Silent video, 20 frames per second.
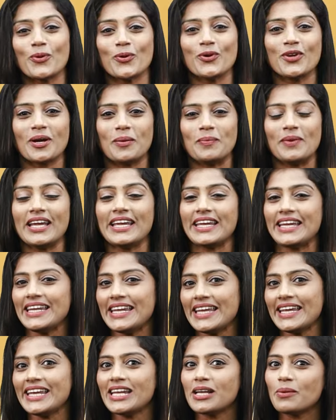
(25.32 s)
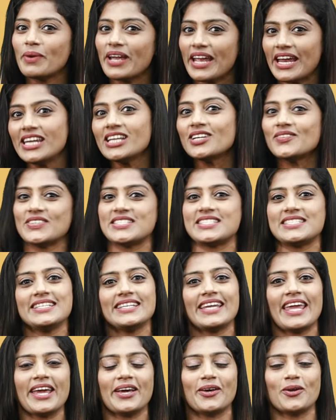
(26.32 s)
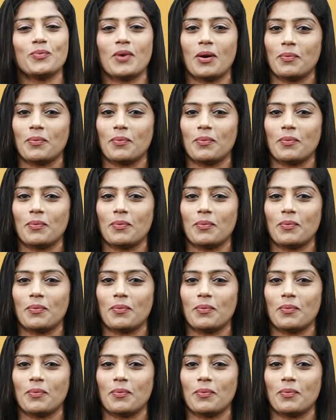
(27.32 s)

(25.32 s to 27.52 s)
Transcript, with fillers: ப்ரோக்ராமில் இன்றைக்கி நம்ம என்ன கொஸ்டின் கேட்குறோம்